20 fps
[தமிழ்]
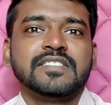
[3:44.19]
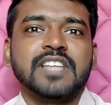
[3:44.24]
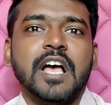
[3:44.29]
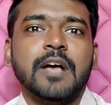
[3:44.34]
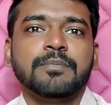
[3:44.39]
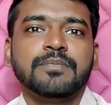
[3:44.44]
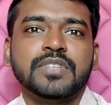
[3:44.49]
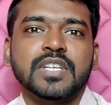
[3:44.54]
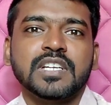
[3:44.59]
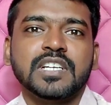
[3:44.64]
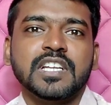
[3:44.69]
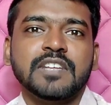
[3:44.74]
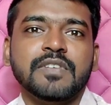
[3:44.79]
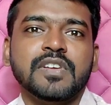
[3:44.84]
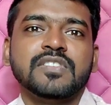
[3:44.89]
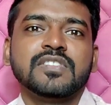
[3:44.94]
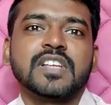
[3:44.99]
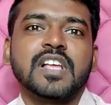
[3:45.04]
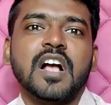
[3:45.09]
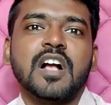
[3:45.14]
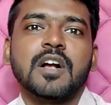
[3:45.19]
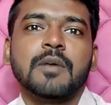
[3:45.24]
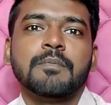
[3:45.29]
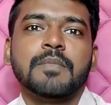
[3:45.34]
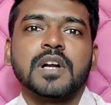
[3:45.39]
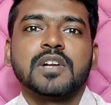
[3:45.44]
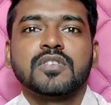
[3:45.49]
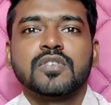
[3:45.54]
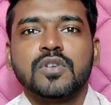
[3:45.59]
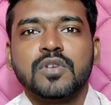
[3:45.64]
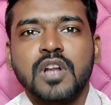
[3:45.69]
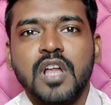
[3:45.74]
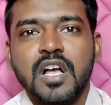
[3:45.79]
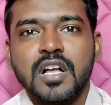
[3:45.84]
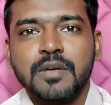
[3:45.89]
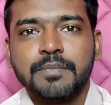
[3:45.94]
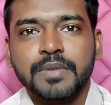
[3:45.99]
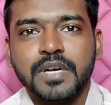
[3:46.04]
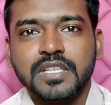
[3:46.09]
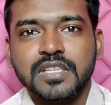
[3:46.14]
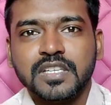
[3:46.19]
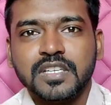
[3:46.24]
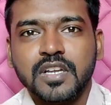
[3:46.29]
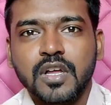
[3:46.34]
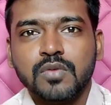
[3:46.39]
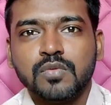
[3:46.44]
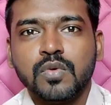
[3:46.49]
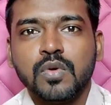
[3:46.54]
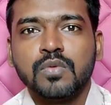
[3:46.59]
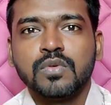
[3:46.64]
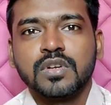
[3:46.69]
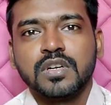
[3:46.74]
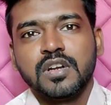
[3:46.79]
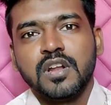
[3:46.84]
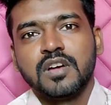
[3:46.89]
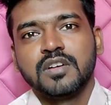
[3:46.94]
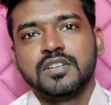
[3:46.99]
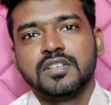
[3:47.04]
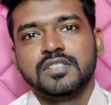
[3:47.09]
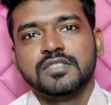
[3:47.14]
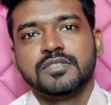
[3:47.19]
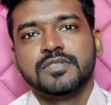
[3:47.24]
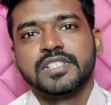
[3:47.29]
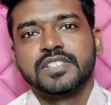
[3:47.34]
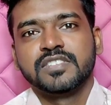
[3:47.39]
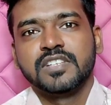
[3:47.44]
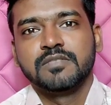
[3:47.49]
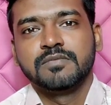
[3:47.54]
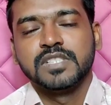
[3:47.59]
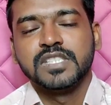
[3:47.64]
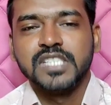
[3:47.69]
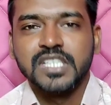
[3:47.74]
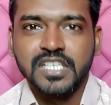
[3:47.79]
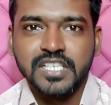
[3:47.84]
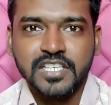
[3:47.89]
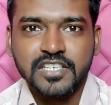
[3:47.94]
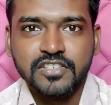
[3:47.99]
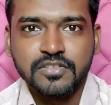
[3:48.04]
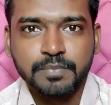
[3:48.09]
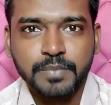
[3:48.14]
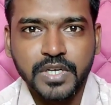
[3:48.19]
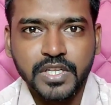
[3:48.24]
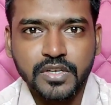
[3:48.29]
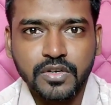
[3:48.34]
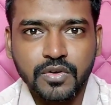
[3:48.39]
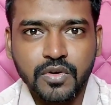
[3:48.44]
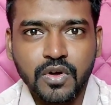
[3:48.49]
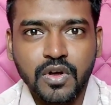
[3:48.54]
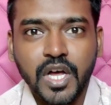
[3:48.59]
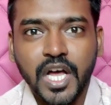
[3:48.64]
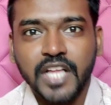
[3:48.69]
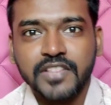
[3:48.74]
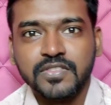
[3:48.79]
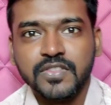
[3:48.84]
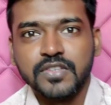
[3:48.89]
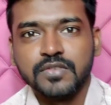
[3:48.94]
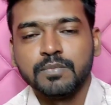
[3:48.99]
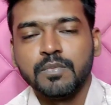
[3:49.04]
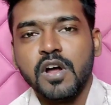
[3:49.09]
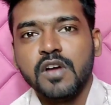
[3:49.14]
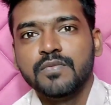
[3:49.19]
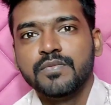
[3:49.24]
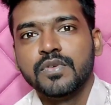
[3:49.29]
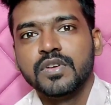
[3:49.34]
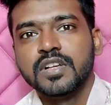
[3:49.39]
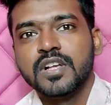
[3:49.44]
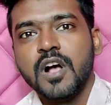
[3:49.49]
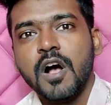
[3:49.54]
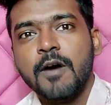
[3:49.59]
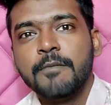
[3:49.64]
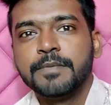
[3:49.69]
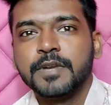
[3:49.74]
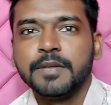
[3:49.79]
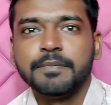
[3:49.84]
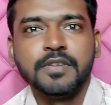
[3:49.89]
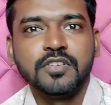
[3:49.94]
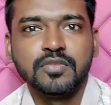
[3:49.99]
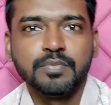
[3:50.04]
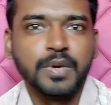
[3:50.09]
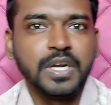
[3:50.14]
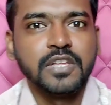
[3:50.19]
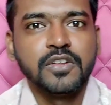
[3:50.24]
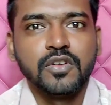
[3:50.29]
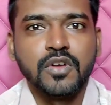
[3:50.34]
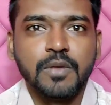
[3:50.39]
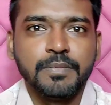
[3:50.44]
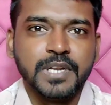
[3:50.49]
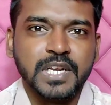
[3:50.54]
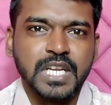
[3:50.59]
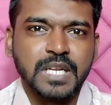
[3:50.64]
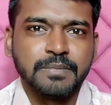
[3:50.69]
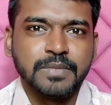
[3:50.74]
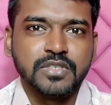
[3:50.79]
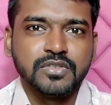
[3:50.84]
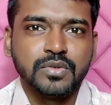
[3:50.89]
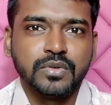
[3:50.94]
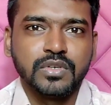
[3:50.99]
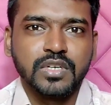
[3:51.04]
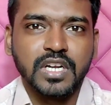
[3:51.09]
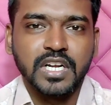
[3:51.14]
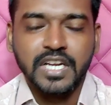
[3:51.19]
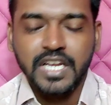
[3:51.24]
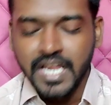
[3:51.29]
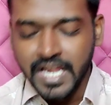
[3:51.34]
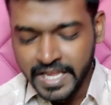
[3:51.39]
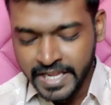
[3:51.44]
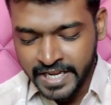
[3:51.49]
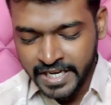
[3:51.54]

சாம்சங் டிவைஸ்க்காக மட்டும் நாங்கள் பார்த்தீங்கன்னா ஓவர் கிளாக்டு வெர்ஷன் வந்து ரிலீஸ் பண்ணியிருக்கோம் அந்த ஸ்மார்ட் ஃபோனுக்கு ஆப்டிமைஸ் பண்ணியிருக்கோம் அப்படின்ற மாதிரி சொல்கிறாங்க